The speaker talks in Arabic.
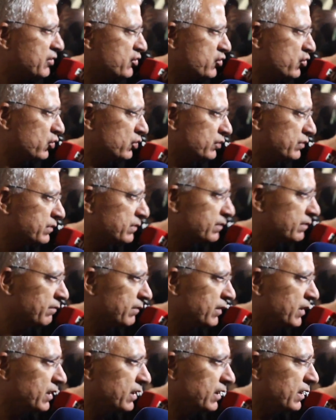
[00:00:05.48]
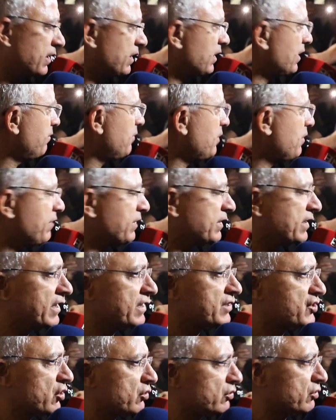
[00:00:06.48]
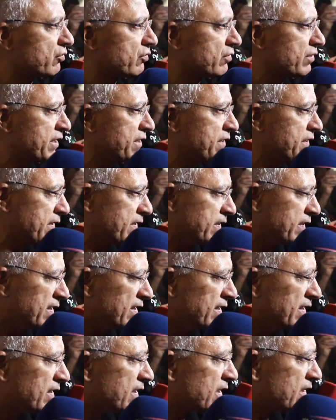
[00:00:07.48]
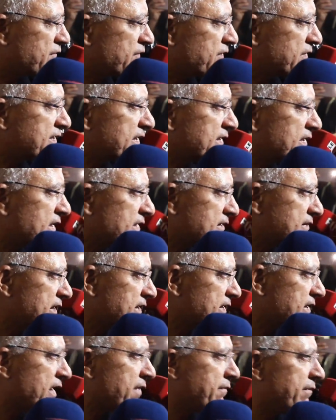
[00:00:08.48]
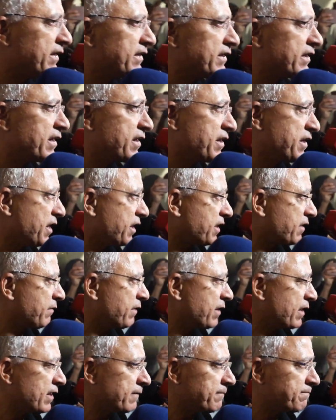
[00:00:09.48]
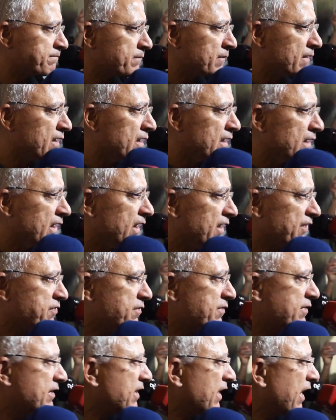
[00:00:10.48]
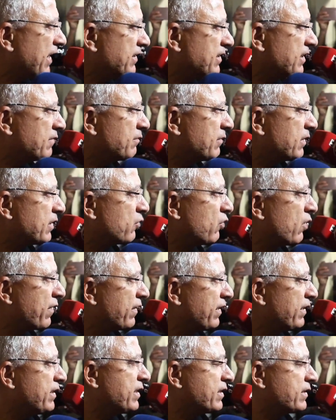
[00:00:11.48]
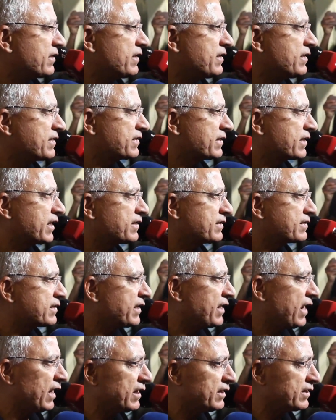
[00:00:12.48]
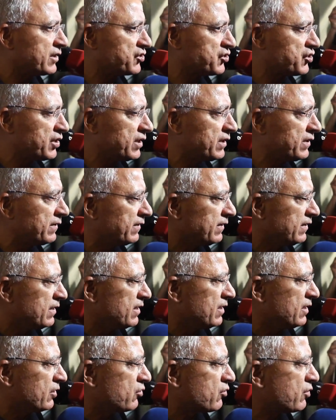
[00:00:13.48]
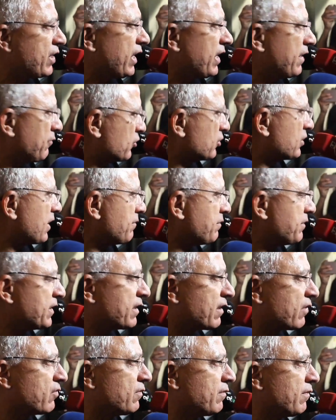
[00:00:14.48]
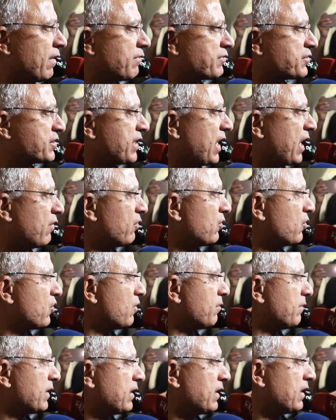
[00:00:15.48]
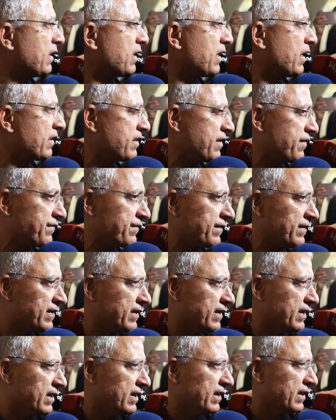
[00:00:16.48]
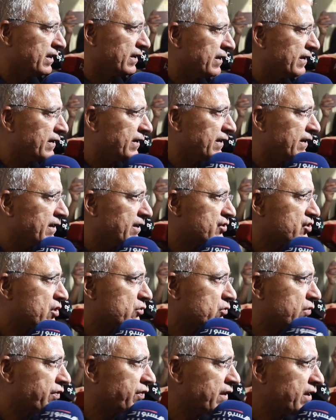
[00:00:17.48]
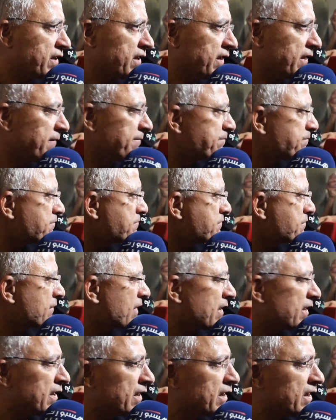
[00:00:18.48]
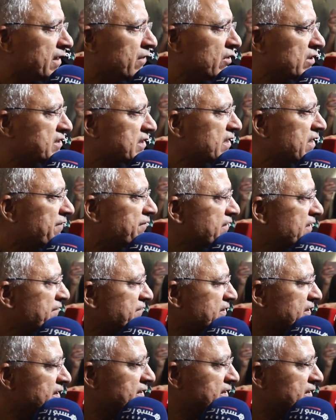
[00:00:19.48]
مجهود من من بدايه الشوط الاولاني كانت في صيدة سيطره ميدانيه كبيره اثبتت العديد من الوضعيات اللي كانت سانحه للتسجيل كنا احنا مطالبين هذوما باش نحولوهم الاهداف آه، آه، الشوط الثاني آه، وصلنا في نفس